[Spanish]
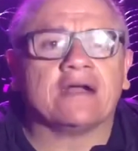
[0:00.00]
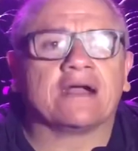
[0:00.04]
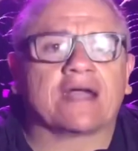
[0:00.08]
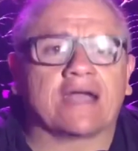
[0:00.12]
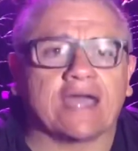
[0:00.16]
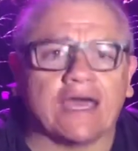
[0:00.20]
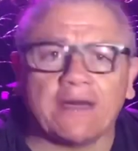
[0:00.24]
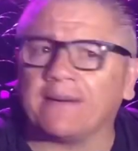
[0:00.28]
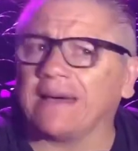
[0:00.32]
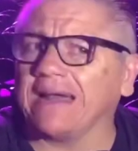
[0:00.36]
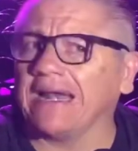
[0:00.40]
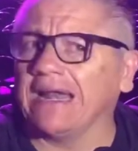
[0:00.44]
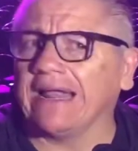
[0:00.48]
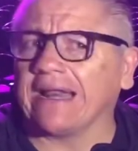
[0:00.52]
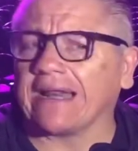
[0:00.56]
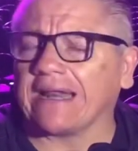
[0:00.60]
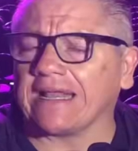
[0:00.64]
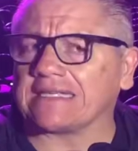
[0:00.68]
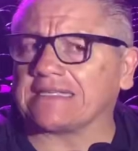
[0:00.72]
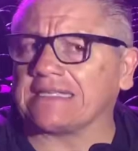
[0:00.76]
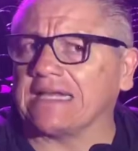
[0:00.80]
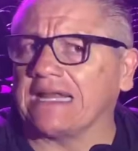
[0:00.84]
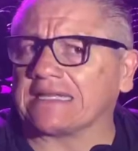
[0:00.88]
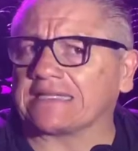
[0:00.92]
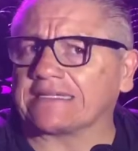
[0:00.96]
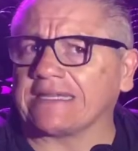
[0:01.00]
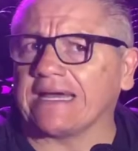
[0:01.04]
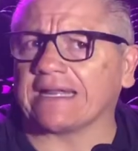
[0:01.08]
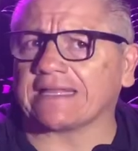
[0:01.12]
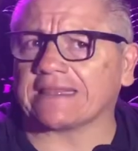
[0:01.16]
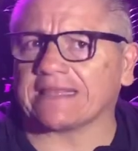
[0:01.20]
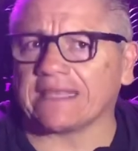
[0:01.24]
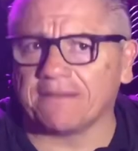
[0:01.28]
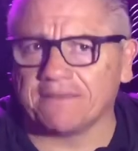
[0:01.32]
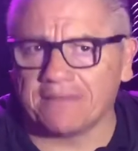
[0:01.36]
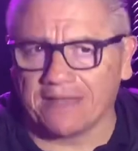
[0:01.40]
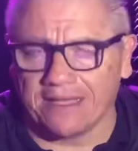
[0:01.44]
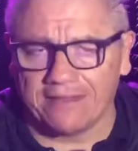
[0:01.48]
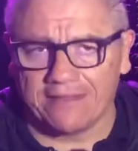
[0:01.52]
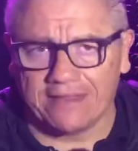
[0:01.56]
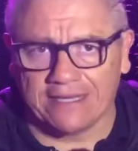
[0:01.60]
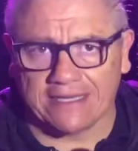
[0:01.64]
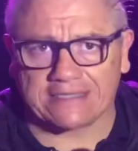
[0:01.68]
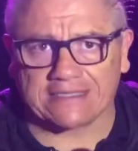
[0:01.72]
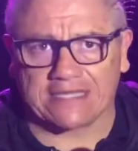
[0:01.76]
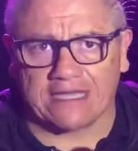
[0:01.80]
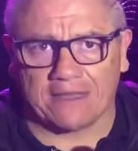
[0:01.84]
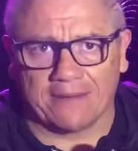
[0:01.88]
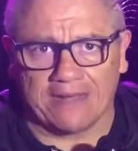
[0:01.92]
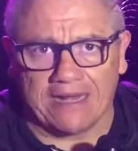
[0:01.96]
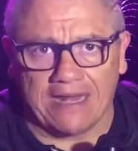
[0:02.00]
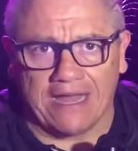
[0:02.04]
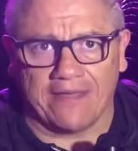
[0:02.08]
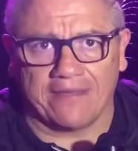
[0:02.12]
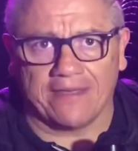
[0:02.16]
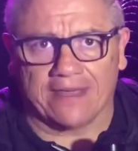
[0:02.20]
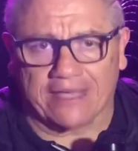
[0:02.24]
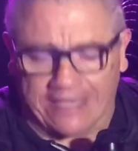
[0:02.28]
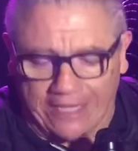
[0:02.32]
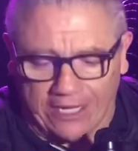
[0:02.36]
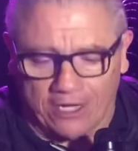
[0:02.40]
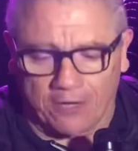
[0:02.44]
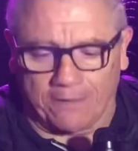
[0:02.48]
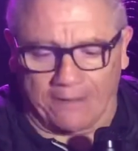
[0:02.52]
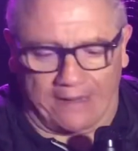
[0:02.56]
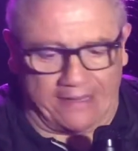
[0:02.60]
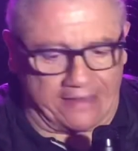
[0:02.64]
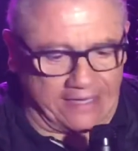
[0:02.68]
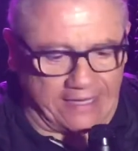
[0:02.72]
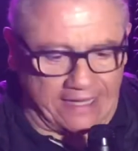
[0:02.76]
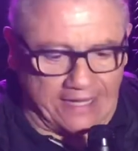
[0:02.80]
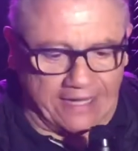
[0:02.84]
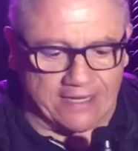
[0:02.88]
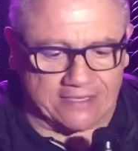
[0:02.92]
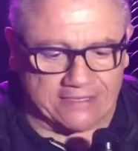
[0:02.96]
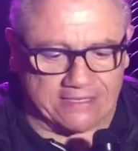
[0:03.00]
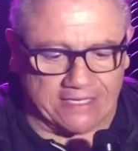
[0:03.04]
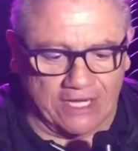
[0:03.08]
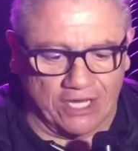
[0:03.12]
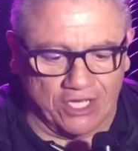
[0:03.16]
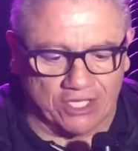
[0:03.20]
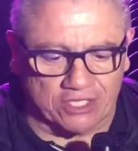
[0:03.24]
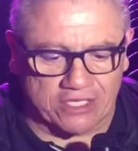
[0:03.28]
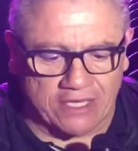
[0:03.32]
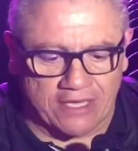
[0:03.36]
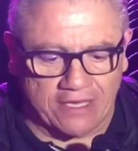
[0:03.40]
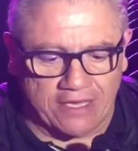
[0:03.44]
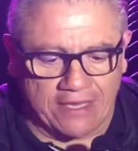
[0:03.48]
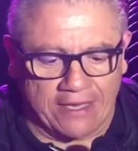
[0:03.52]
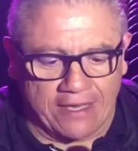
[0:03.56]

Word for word: ¿Qué vale resaltar también de esta velada? Y quiero platicárselos.